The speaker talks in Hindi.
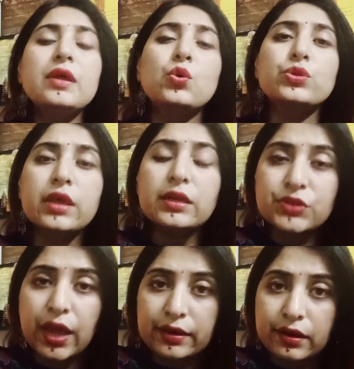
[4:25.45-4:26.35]
खुद के
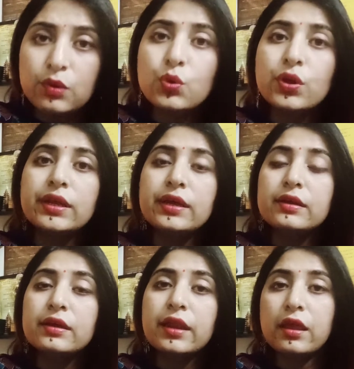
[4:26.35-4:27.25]
चैनल को क्लियर
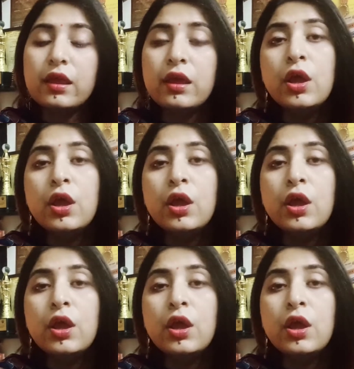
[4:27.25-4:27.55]
करेंगे